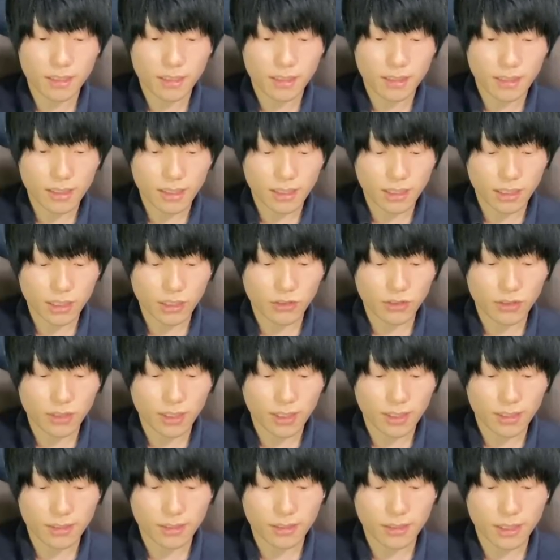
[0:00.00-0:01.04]
ね、殴りを2
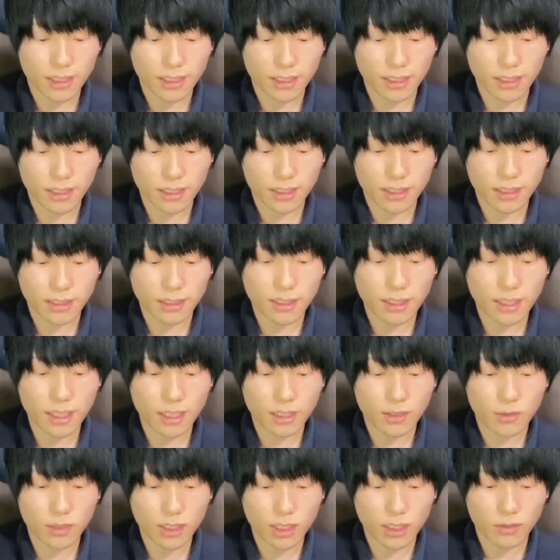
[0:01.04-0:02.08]
発入れていっ
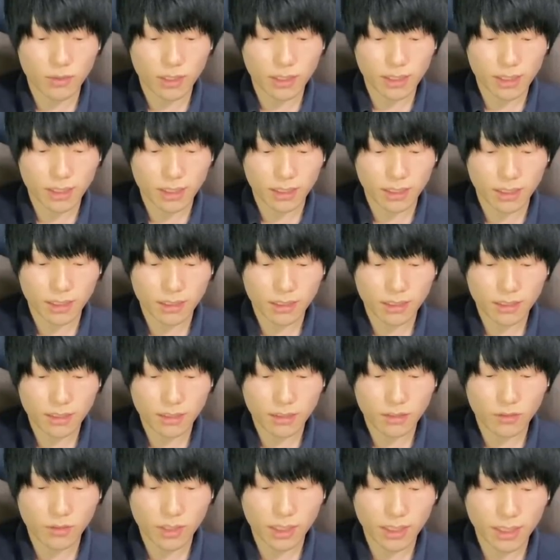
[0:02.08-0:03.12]
て、これで終わるかな、
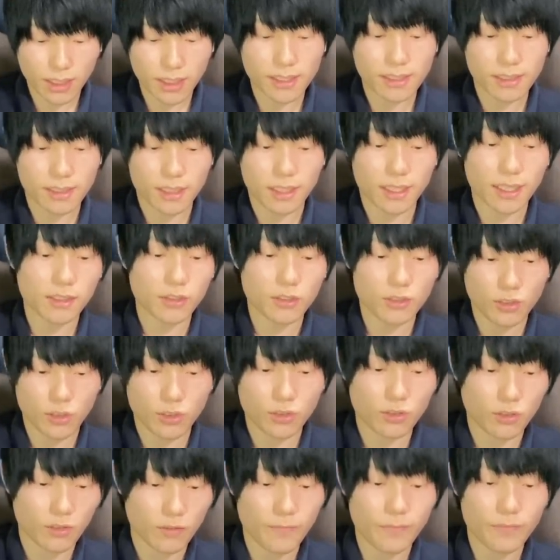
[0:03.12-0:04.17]
終わんないですね、あとちょっ
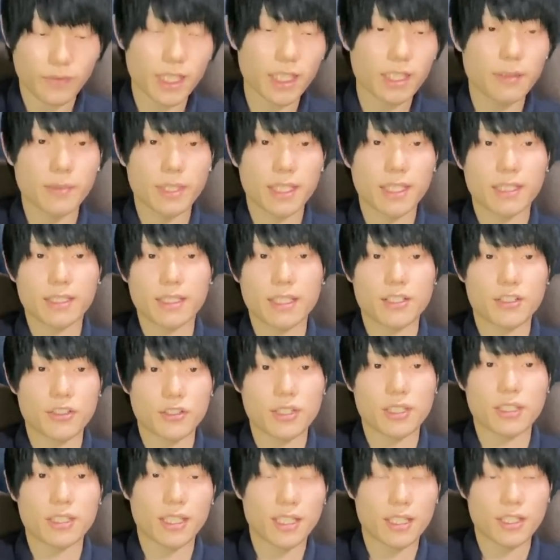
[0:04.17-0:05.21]
と。なのでまあ大体
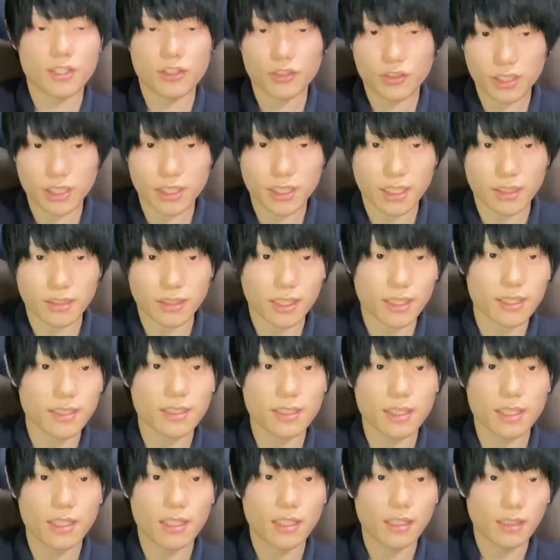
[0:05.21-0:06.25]
11ターン12ターンぐらいです
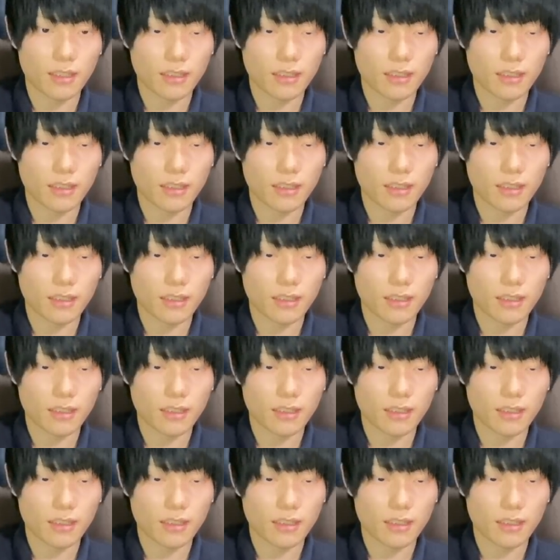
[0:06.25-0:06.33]
ね。